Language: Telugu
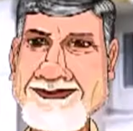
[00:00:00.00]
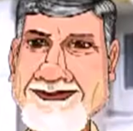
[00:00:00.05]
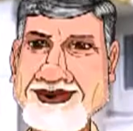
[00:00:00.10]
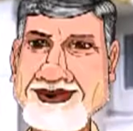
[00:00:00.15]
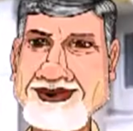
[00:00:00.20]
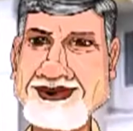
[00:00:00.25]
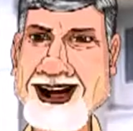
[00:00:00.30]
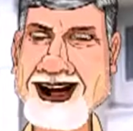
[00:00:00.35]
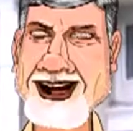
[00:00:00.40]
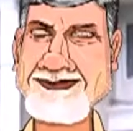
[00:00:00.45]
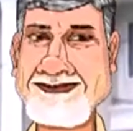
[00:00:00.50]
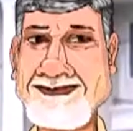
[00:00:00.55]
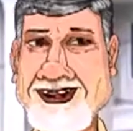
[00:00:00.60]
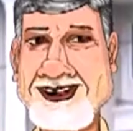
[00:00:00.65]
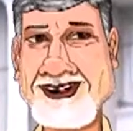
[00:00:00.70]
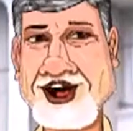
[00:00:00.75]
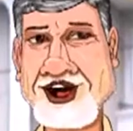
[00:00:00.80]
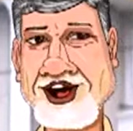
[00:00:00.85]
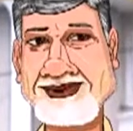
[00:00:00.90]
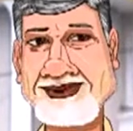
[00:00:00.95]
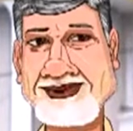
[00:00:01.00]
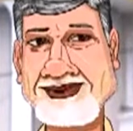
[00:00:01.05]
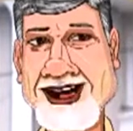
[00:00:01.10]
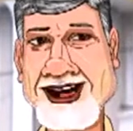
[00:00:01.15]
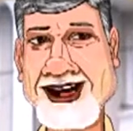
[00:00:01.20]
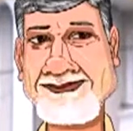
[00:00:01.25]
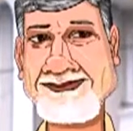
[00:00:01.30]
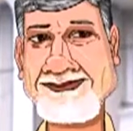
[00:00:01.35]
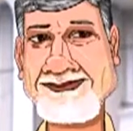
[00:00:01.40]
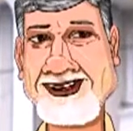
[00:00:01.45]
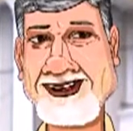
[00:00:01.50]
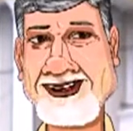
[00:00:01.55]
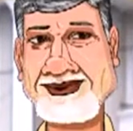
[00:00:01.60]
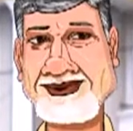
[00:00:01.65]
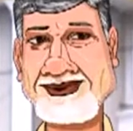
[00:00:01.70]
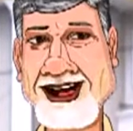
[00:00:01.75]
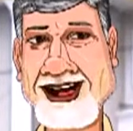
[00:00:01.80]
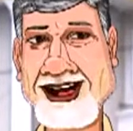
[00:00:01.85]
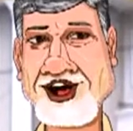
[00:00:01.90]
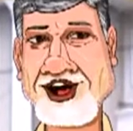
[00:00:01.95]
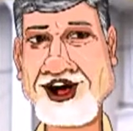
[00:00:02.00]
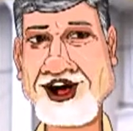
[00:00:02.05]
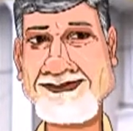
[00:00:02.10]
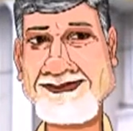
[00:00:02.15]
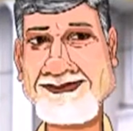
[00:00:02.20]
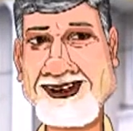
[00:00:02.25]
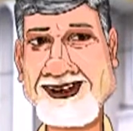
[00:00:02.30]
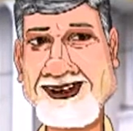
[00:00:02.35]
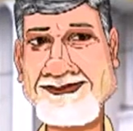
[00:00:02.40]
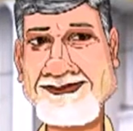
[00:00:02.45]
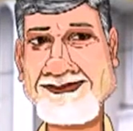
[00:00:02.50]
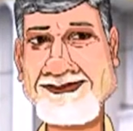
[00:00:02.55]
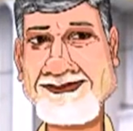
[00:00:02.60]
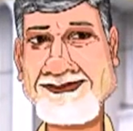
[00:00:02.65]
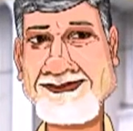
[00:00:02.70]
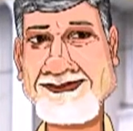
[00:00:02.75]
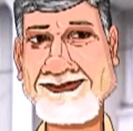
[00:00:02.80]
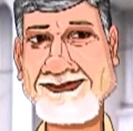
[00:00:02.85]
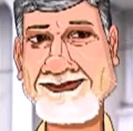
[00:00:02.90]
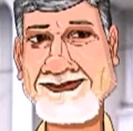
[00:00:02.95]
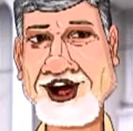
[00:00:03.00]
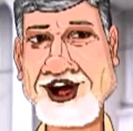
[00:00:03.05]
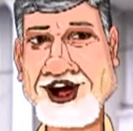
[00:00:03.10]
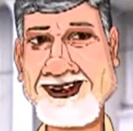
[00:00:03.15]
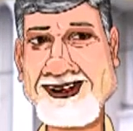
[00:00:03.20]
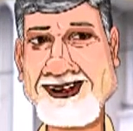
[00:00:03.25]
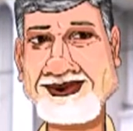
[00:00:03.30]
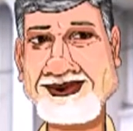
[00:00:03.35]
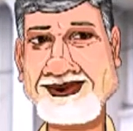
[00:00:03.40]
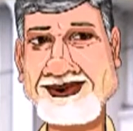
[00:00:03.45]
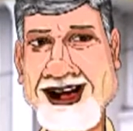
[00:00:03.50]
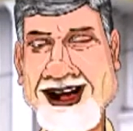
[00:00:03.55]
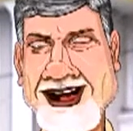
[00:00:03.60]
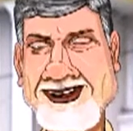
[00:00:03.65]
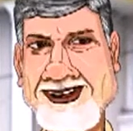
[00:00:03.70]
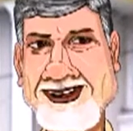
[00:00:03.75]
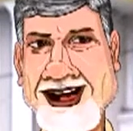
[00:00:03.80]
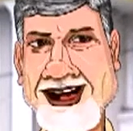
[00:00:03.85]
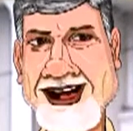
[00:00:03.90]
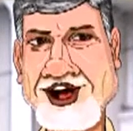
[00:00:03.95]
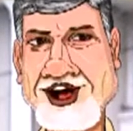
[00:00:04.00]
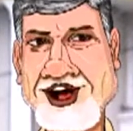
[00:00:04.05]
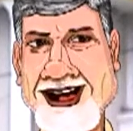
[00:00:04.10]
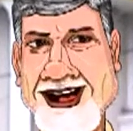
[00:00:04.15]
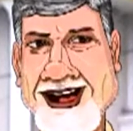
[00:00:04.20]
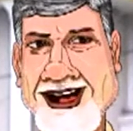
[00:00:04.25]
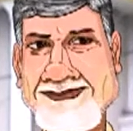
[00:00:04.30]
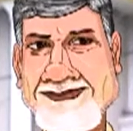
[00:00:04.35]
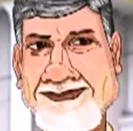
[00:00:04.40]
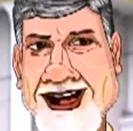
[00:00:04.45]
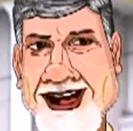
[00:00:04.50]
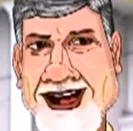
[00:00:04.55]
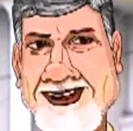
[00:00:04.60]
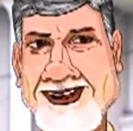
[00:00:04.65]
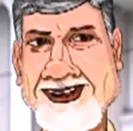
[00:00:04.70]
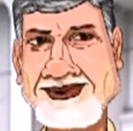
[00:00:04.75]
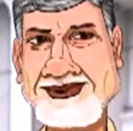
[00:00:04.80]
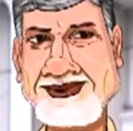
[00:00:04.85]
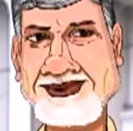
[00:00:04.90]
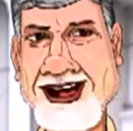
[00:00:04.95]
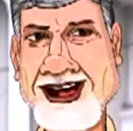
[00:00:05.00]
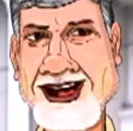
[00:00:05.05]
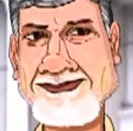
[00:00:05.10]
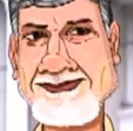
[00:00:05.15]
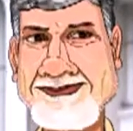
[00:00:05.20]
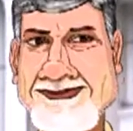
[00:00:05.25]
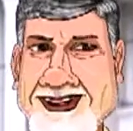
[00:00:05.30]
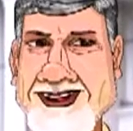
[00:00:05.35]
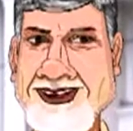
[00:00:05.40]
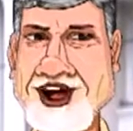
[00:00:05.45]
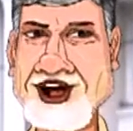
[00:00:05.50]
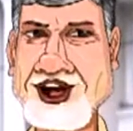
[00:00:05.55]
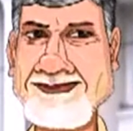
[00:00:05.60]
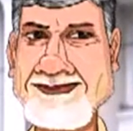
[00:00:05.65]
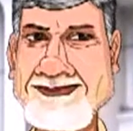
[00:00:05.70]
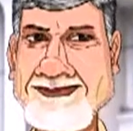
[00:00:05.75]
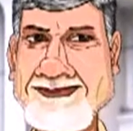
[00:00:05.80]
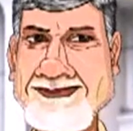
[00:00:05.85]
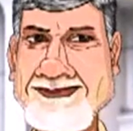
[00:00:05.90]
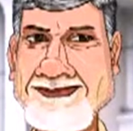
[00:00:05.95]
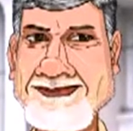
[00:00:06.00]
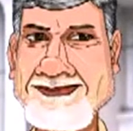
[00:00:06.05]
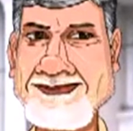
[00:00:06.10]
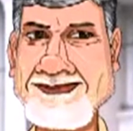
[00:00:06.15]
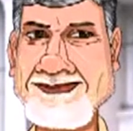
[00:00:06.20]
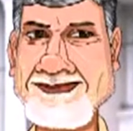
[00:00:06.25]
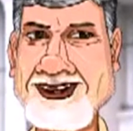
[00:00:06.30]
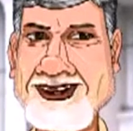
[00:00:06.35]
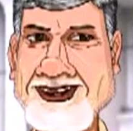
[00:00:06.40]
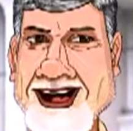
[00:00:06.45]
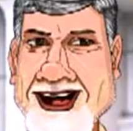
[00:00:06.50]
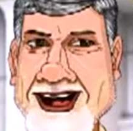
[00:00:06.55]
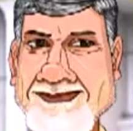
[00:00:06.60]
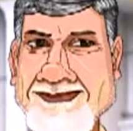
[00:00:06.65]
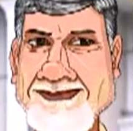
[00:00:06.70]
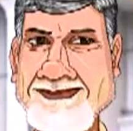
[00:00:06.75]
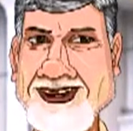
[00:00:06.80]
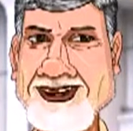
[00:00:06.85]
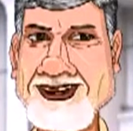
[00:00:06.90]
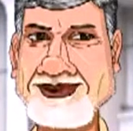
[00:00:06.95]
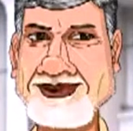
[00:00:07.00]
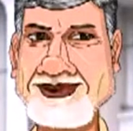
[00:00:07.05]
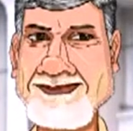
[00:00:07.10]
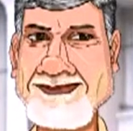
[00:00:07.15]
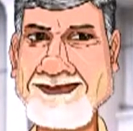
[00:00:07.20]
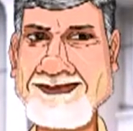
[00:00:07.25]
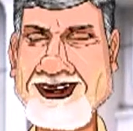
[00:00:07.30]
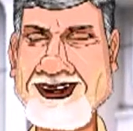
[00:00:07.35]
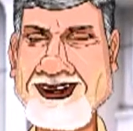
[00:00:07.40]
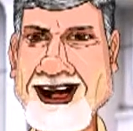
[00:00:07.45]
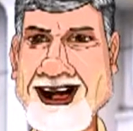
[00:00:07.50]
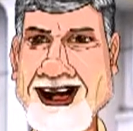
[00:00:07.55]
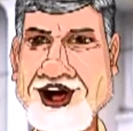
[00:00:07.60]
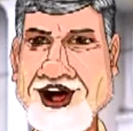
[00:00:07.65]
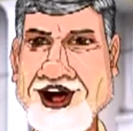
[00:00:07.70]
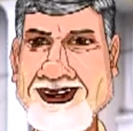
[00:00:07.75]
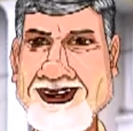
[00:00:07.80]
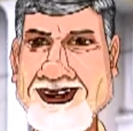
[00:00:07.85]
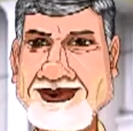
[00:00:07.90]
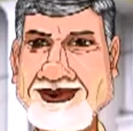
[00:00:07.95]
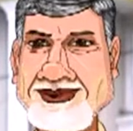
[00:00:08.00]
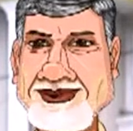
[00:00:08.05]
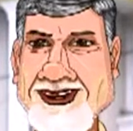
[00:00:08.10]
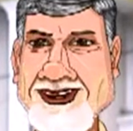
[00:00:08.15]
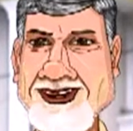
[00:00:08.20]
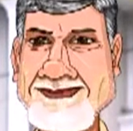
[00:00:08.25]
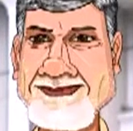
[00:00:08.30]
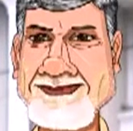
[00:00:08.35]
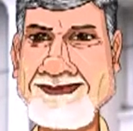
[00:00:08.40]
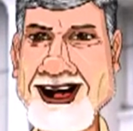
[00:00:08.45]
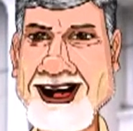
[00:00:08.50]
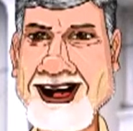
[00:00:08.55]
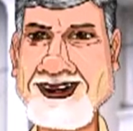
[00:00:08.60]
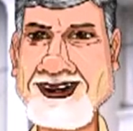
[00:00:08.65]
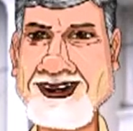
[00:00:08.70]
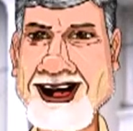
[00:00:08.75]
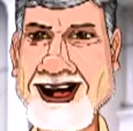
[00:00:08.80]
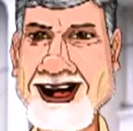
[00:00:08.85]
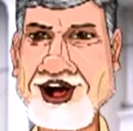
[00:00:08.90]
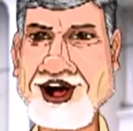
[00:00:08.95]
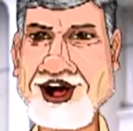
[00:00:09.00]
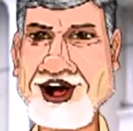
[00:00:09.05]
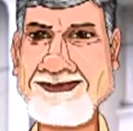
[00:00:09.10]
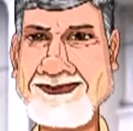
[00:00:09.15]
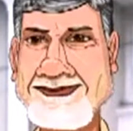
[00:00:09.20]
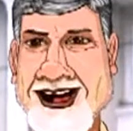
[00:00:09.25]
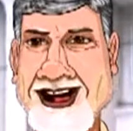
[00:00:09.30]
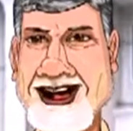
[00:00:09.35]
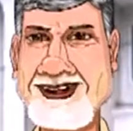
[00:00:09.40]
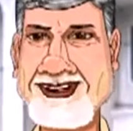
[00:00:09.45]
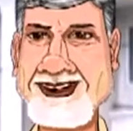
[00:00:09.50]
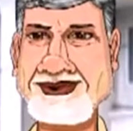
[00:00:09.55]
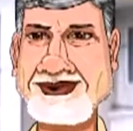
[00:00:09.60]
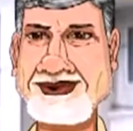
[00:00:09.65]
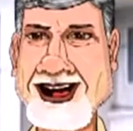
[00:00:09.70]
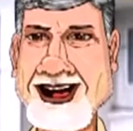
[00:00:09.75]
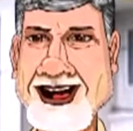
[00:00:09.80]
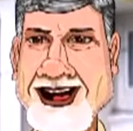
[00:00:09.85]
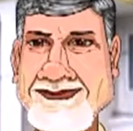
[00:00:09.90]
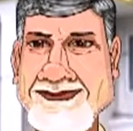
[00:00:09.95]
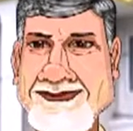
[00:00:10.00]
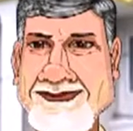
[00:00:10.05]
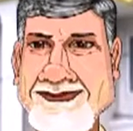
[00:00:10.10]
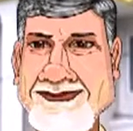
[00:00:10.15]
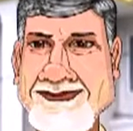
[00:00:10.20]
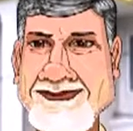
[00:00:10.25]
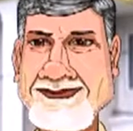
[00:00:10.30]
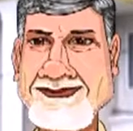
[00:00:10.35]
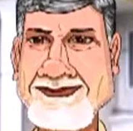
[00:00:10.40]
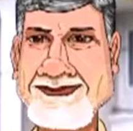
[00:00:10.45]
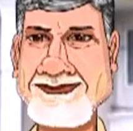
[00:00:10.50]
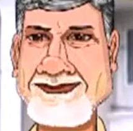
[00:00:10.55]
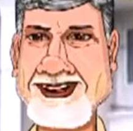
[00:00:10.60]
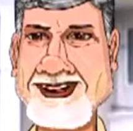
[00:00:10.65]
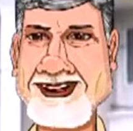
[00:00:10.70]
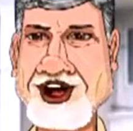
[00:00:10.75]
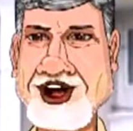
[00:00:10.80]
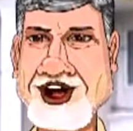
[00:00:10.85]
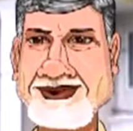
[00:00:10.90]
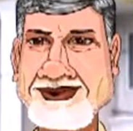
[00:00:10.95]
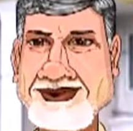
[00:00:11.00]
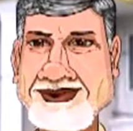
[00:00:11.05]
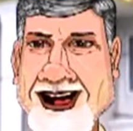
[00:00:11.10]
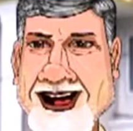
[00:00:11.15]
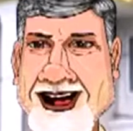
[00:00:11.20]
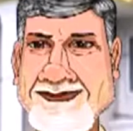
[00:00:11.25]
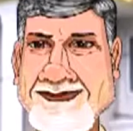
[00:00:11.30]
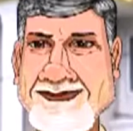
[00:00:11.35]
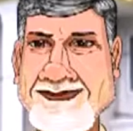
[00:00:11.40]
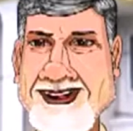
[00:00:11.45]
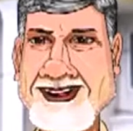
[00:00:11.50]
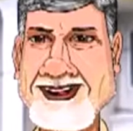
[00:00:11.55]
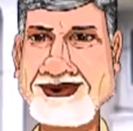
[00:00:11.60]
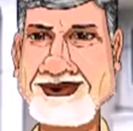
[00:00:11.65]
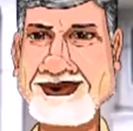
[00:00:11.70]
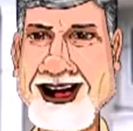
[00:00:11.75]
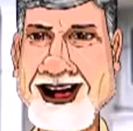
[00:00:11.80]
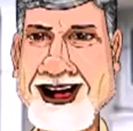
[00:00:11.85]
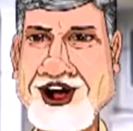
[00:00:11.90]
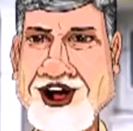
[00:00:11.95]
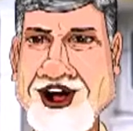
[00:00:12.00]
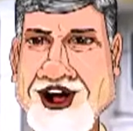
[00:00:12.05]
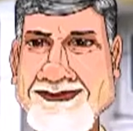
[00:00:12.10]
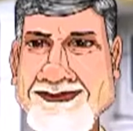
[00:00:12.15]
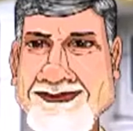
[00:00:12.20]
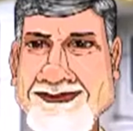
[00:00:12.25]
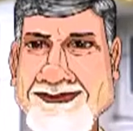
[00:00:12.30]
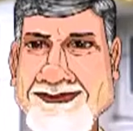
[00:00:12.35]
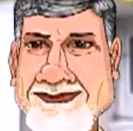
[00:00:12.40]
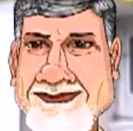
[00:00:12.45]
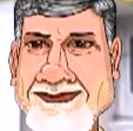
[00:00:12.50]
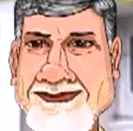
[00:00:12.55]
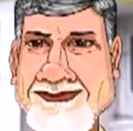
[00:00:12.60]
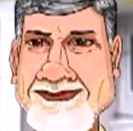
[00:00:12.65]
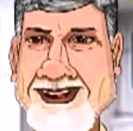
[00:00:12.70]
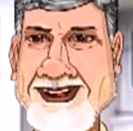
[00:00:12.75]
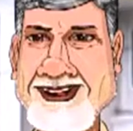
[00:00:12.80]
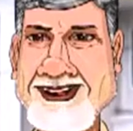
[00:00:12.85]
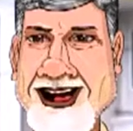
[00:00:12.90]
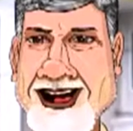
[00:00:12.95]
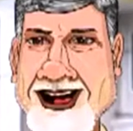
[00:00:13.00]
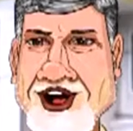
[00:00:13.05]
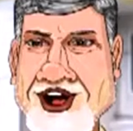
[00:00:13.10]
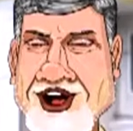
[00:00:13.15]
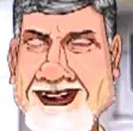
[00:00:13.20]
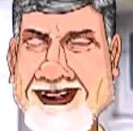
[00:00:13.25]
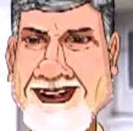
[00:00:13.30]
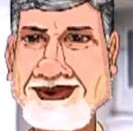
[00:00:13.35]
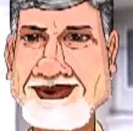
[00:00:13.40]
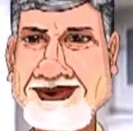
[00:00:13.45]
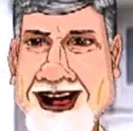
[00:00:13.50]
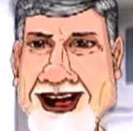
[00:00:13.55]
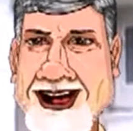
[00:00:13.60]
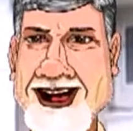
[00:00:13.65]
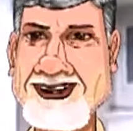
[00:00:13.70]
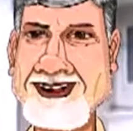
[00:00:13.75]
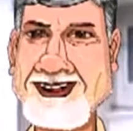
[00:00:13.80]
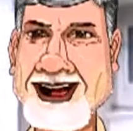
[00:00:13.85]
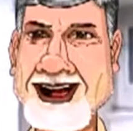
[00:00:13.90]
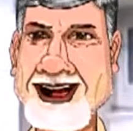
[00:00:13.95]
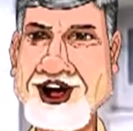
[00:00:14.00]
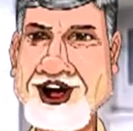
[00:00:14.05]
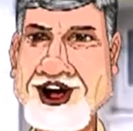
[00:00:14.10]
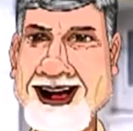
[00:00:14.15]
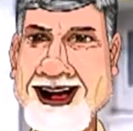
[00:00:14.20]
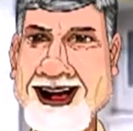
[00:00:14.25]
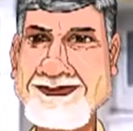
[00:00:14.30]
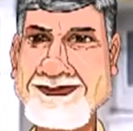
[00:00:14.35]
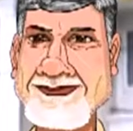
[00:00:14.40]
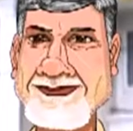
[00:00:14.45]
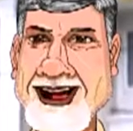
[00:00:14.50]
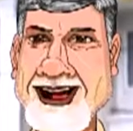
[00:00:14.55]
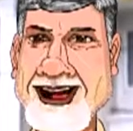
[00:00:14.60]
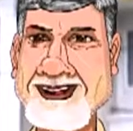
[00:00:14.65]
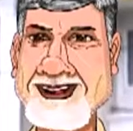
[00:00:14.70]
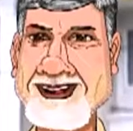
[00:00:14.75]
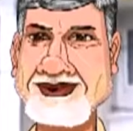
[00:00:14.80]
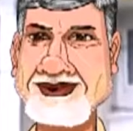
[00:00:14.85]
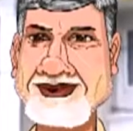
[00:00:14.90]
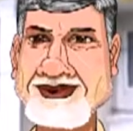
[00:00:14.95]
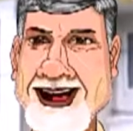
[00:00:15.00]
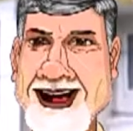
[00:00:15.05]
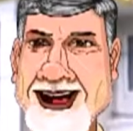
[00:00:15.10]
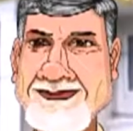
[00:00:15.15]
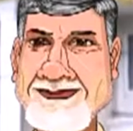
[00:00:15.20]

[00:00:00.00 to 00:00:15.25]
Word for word: మా లోకేష్ దగ్గర బ్రహ్మాండంగా ఉన్నట్టు మనకు తెలుస్తా ఉంది ఆ విషయాన్ని మీరు గుర్తుంచుకోవాలి ఎప్పుడైనా నేను హైదరాబాద్ను నగరాన్ని అమరావతిలో గడుతా ఉన్నట్టు మీకు నేను తెలియజేస్తా ఉన్నాను ఆ మాదిరిగా మేము ముందుకు వస్తా ఉన్నాం ఆ విషయాన్ని మీరు